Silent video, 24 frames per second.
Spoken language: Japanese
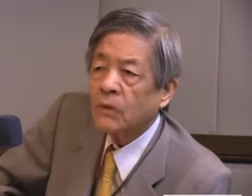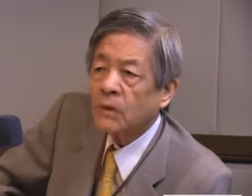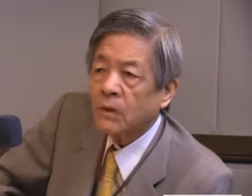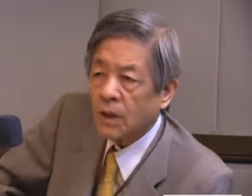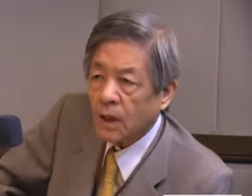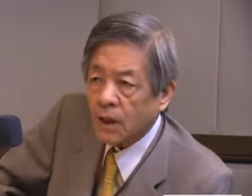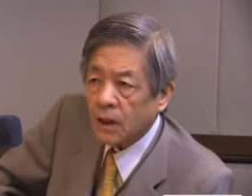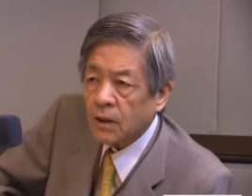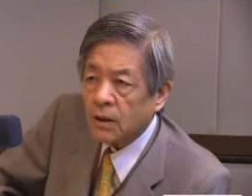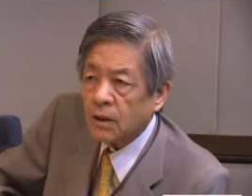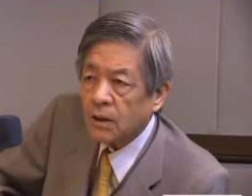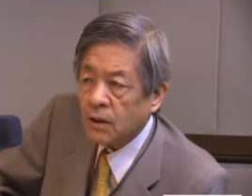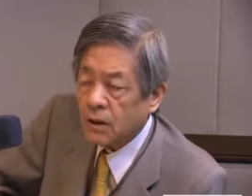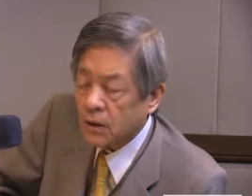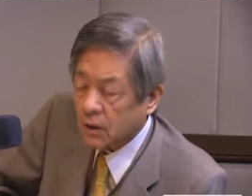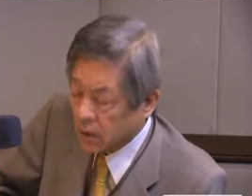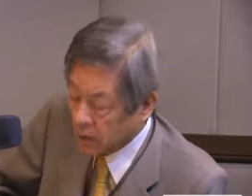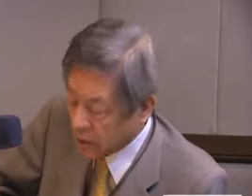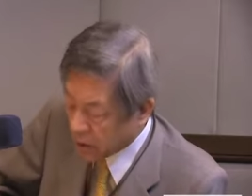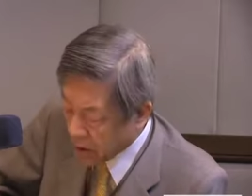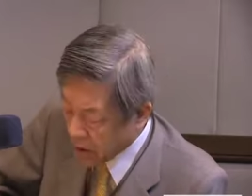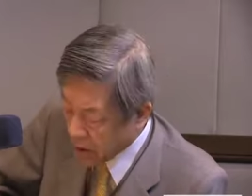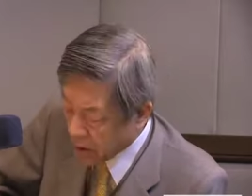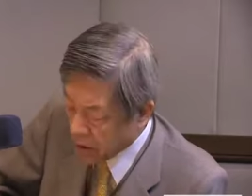ね。
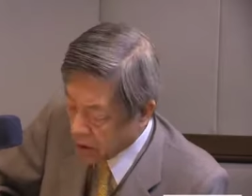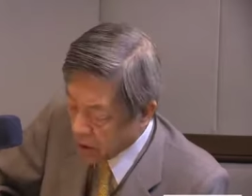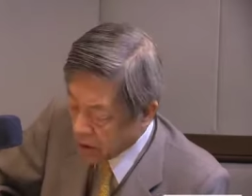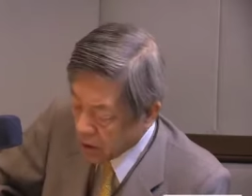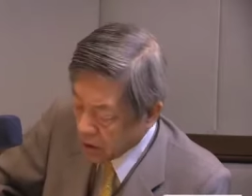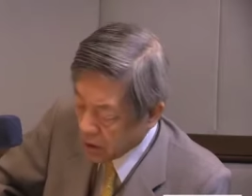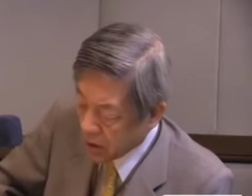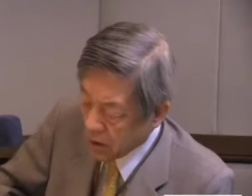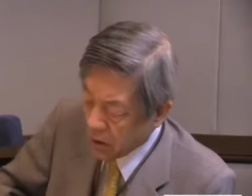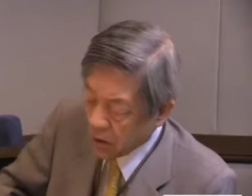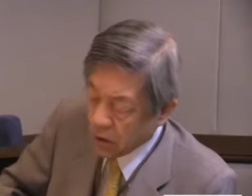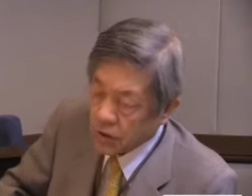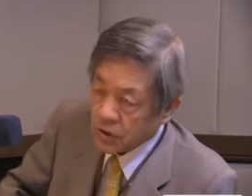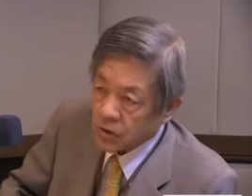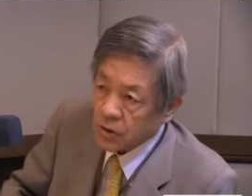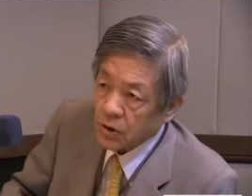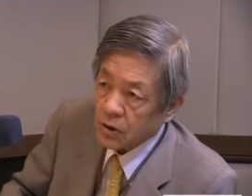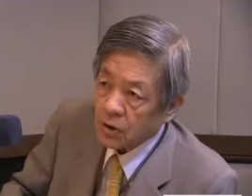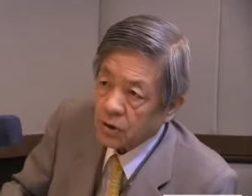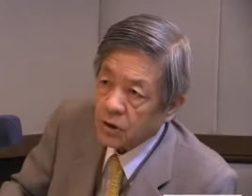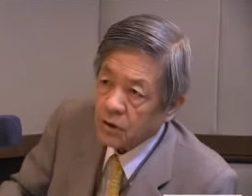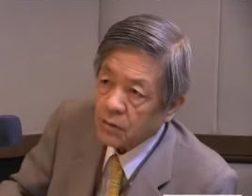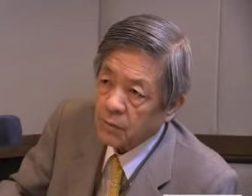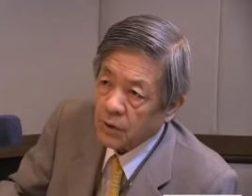で、えー、一
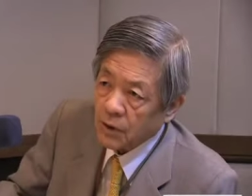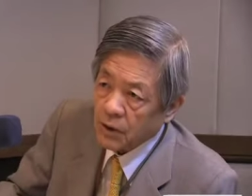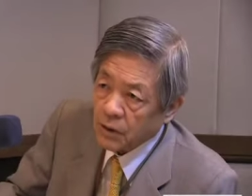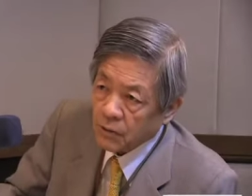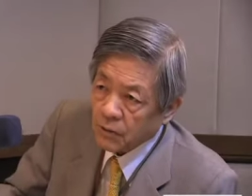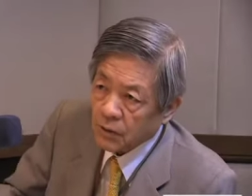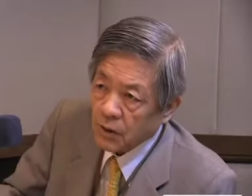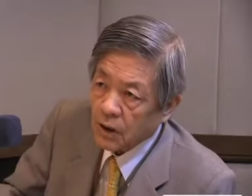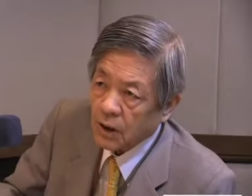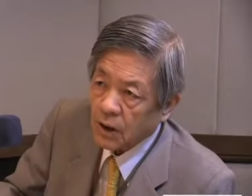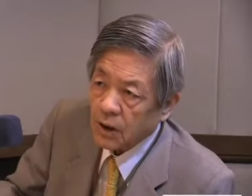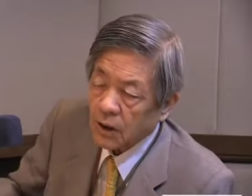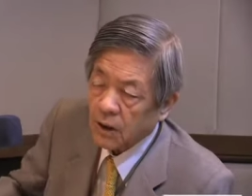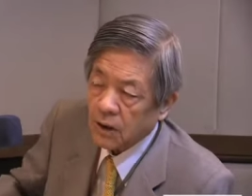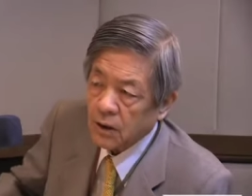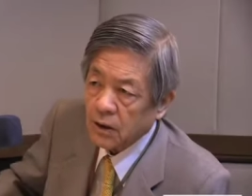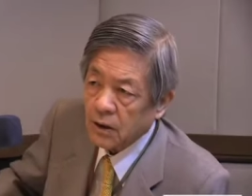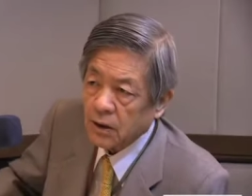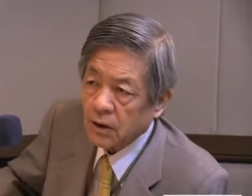夜期までは